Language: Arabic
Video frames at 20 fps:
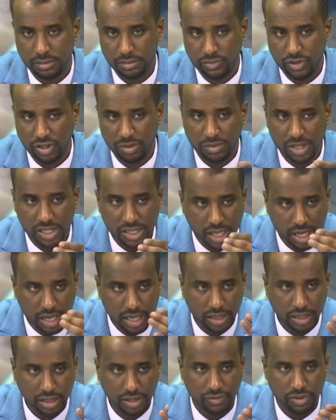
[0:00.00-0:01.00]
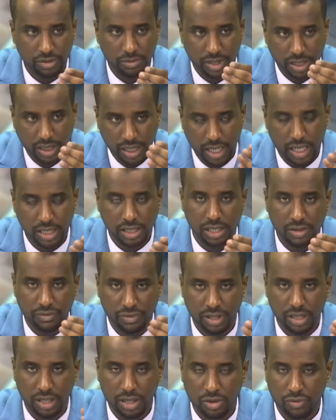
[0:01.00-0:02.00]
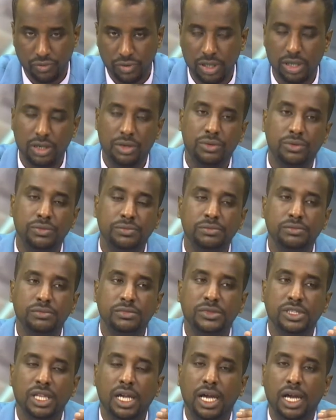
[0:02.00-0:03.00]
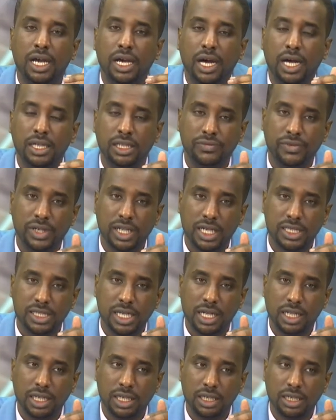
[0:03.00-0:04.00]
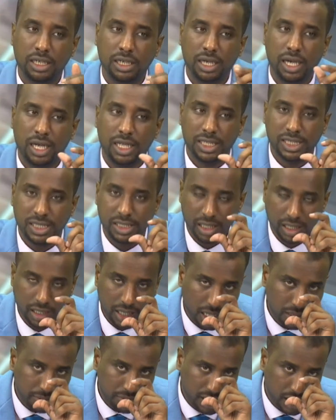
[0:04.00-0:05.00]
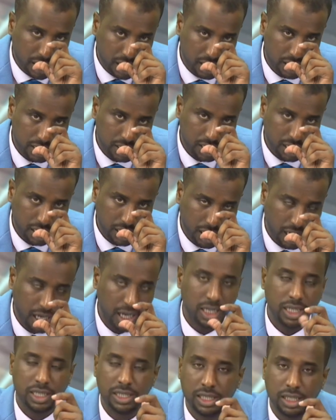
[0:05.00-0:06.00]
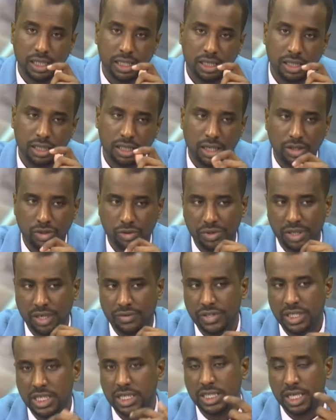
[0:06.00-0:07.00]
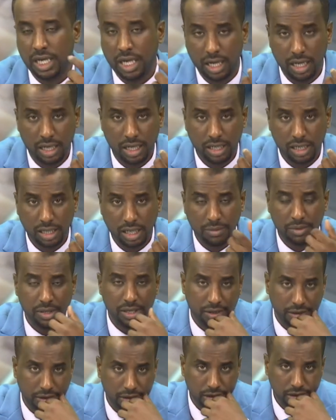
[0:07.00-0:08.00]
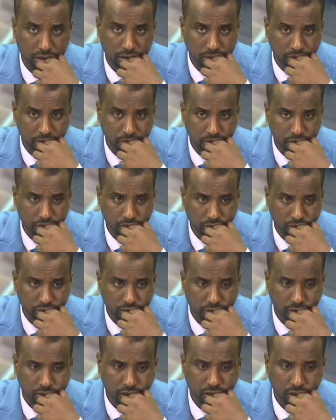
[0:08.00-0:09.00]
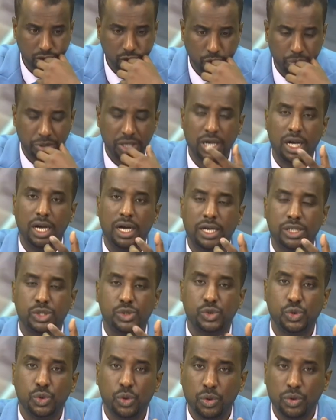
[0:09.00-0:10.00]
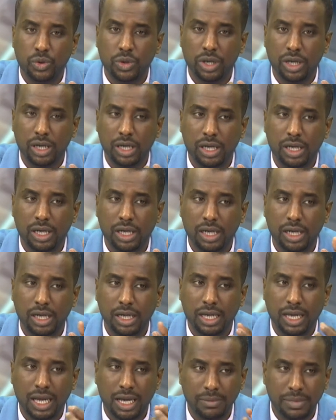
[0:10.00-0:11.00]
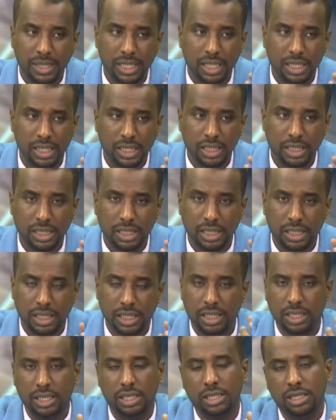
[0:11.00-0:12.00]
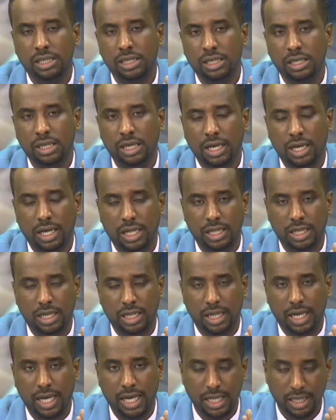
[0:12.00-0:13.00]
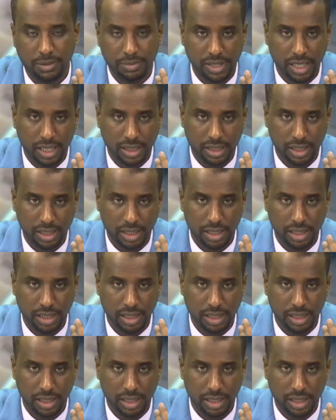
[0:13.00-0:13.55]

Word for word: في المصانع في المتاجر في غيره في غيره اضف الى ذلك الاستغلال بتاع الحاله دي لانه بقى في جشع كبير وبقى السوق قابل للحاله بتاعت